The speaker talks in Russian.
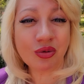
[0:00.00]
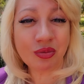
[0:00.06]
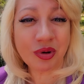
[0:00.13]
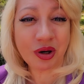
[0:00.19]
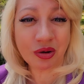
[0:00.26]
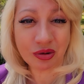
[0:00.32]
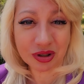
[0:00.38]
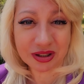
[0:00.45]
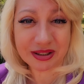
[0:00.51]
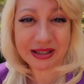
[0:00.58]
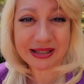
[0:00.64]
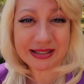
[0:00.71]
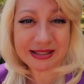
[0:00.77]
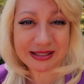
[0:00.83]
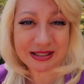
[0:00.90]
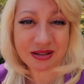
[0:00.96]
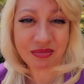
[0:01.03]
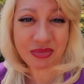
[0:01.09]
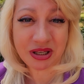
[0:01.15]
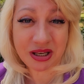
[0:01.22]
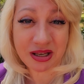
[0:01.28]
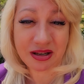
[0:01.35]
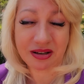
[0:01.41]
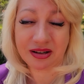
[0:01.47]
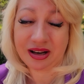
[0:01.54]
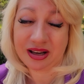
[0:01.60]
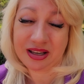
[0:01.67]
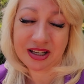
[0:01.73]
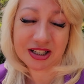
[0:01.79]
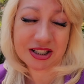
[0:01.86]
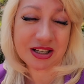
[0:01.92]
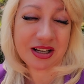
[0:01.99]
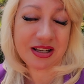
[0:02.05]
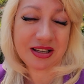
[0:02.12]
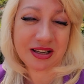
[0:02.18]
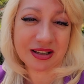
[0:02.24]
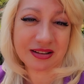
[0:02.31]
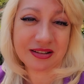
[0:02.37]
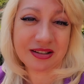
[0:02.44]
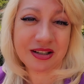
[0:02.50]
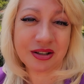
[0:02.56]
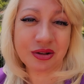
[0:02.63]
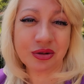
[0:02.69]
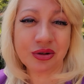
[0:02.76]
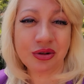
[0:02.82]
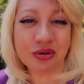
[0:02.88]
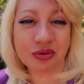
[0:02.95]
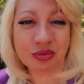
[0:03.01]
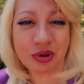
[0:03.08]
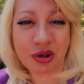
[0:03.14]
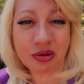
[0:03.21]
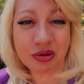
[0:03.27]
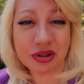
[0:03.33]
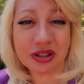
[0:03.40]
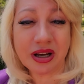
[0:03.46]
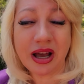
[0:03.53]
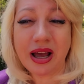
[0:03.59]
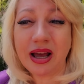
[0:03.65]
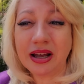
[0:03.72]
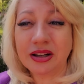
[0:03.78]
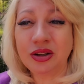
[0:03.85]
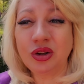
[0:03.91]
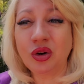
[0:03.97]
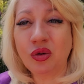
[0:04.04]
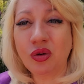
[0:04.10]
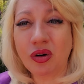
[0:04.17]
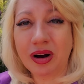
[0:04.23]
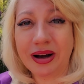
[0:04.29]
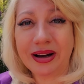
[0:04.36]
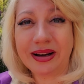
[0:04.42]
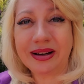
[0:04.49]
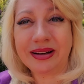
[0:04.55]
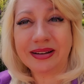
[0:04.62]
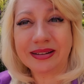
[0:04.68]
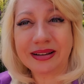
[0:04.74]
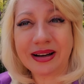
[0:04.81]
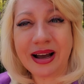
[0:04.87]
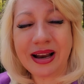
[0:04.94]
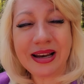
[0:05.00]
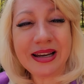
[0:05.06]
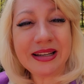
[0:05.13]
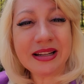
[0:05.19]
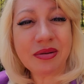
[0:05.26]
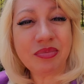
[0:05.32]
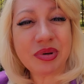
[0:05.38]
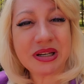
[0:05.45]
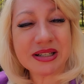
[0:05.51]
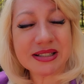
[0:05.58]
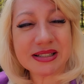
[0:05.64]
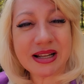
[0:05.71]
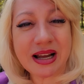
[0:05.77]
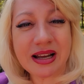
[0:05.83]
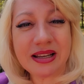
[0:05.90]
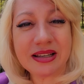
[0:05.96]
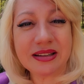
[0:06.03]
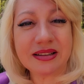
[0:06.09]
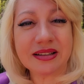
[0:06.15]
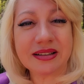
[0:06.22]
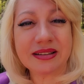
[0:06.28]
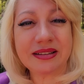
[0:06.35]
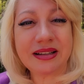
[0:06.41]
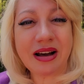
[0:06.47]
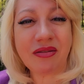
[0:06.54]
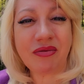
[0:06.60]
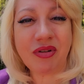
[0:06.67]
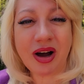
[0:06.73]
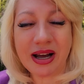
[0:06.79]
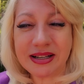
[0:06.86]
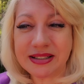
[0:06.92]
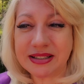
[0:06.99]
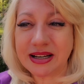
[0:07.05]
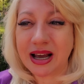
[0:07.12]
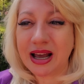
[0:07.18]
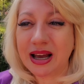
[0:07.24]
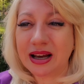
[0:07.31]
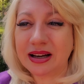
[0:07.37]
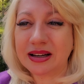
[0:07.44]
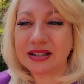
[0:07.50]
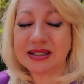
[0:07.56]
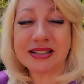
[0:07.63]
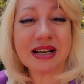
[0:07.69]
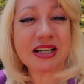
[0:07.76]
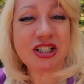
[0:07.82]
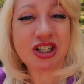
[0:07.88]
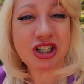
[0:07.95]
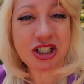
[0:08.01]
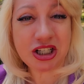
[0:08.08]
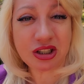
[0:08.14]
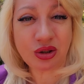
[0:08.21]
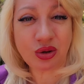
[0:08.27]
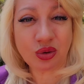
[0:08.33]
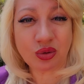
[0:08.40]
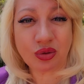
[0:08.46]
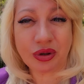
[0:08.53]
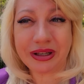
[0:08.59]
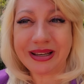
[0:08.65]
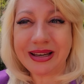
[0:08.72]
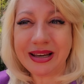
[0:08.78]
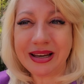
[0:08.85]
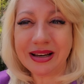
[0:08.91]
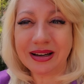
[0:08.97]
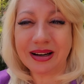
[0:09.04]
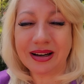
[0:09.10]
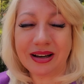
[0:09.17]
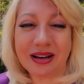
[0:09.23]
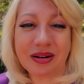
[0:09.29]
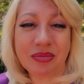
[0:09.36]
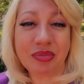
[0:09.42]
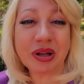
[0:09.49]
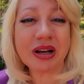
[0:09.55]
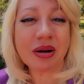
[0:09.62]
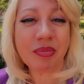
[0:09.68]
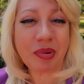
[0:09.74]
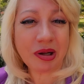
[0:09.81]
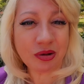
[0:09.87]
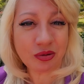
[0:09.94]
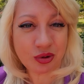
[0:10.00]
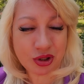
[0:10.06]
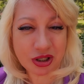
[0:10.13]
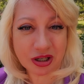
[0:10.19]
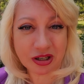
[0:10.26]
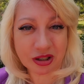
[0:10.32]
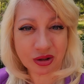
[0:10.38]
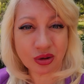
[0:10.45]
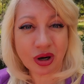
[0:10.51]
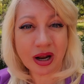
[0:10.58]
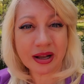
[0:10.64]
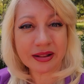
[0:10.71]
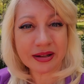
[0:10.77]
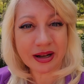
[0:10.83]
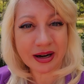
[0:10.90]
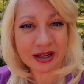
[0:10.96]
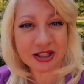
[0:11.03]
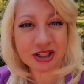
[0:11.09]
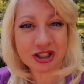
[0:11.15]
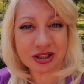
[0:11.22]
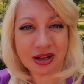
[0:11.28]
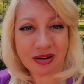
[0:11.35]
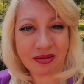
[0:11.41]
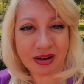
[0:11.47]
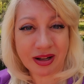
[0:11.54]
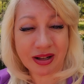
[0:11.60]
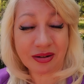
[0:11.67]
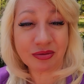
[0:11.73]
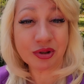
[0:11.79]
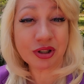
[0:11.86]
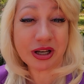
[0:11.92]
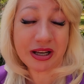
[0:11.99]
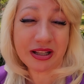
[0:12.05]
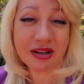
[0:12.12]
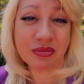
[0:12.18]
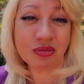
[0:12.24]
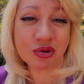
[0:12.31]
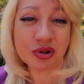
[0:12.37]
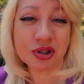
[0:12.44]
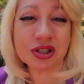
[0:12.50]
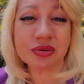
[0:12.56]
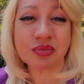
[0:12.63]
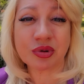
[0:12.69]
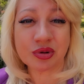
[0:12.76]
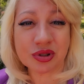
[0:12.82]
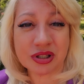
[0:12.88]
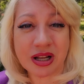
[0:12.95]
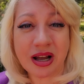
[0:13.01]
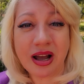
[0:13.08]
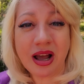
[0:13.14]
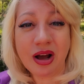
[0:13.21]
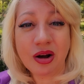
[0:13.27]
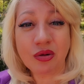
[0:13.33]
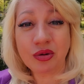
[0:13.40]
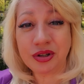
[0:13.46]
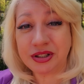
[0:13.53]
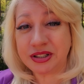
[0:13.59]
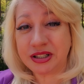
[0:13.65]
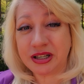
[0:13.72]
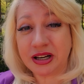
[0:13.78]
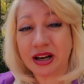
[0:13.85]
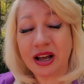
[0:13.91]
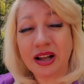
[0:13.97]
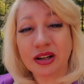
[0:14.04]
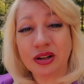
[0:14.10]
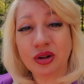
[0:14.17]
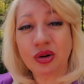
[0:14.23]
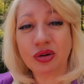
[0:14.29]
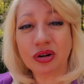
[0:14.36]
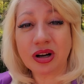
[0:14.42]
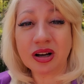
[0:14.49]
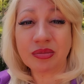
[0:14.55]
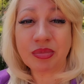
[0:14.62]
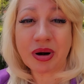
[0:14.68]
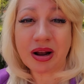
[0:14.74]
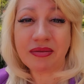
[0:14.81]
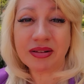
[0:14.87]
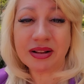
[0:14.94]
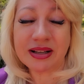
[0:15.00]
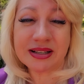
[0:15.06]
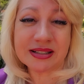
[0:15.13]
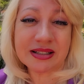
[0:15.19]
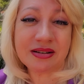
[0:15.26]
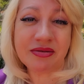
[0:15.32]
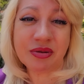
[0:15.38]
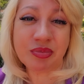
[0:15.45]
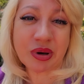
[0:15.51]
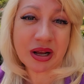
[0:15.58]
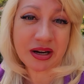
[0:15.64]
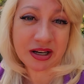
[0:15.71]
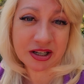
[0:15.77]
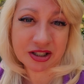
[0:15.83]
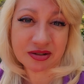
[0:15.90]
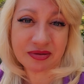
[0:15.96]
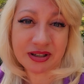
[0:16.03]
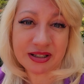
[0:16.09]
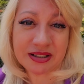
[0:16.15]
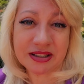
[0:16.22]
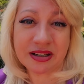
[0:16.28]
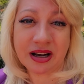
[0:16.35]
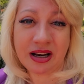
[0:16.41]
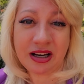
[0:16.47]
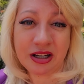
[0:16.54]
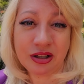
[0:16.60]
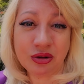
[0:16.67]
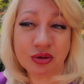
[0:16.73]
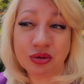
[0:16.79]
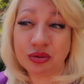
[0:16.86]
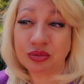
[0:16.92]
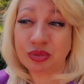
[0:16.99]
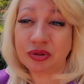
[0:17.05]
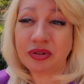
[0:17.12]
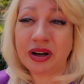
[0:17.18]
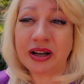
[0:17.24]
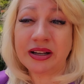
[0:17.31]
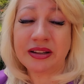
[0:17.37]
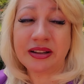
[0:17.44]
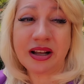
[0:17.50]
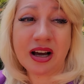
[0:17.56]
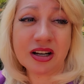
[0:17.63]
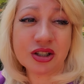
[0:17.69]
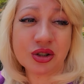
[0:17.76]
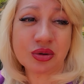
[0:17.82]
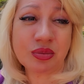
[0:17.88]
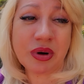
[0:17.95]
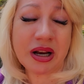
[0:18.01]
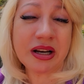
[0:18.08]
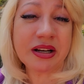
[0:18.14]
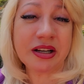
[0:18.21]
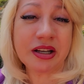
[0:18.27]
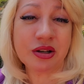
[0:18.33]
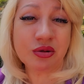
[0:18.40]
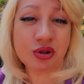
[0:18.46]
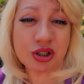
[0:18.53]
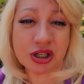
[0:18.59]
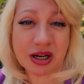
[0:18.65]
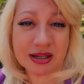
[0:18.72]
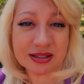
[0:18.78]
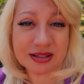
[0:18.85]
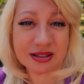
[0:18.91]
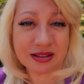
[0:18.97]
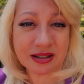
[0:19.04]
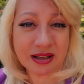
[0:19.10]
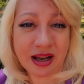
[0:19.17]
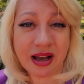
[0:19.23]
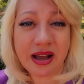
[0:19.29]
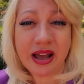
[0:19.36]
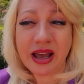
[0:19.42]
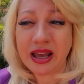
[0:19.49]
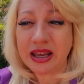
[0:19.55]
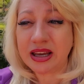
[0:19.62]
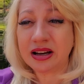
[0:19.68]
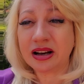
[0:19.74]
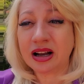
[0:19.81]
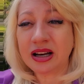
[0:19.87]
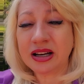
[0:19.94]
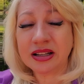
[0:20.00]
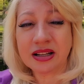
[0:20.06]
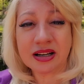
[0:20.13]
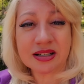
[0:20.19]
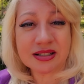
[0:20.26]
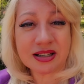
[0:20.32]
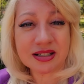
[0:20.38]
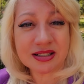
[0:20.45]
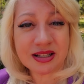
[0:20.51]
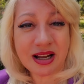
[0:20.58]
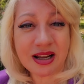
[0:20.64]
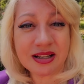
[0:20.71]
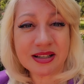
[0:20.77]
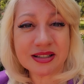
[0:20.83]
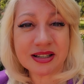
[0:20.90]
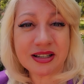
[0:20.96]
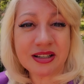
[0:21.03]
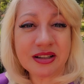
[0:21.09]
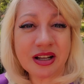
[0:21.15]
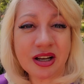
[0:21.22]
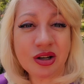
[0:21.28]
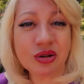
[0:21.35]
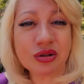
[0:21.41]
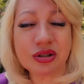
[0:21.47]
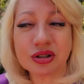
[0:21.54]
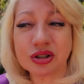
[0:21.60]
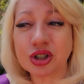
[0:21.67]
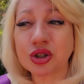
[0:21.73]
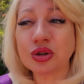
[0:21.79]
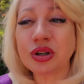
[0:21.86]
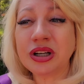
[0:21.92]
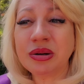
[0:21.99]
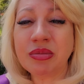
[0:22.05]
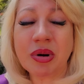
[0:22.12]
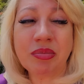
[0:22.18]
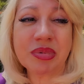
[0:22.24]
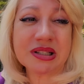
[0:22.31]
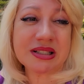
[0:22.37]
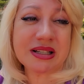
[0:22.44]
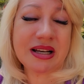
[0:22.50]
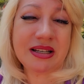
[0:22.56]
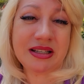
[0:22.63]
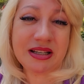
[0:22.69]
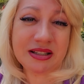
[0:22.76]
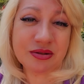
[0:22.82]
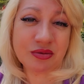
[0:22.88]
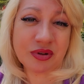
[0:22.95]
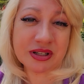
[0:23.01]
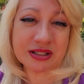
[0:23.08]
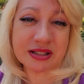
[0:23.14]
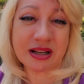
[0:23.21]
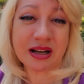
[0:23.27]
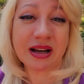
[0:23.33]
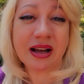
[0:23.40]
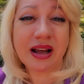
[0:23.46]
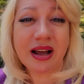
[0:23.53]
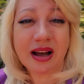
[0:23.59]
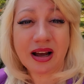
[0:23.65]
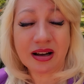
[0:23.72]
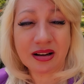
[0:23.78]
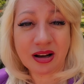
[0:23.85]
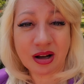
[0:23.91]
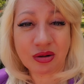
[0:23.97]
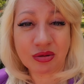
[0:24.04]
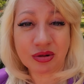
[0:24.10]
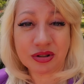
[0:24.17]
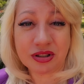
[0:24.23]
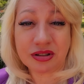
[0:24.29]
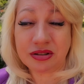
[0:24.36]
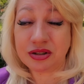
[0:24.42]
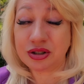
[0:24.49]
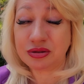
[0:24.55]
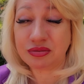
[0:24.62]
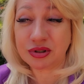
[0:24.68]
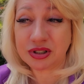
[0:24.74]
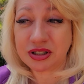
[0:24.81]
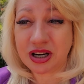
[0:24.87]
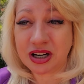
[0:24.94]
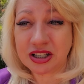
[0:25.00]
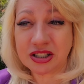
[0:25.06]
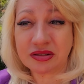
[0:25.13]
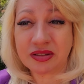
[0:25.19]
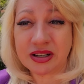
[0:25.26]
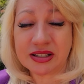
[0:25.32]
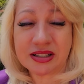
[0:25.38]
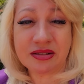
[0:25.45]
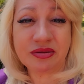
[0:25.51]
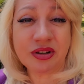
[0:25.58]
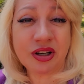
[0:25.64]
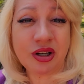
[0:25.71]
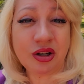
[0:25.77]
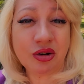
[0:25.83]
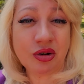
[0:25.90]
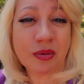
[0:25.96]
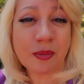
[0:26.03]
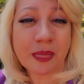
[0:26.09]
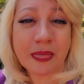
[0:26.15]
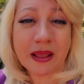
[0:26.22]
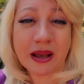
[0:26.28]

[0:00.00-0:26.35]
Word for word: умрет из семьи, аллергии? Конечно, нет, никто не умрет, но а, калина перестанет э, давать э, защиту и э, благополучие, которое она раньше давала. Вот это может просто уйти. Но, как правило, если вы прореживаете калину, ну, бывает так, что маленький участок, да, и калина разрастается и не дает что-либо посадить у вас на огороде. Ничего страшного, если вы ее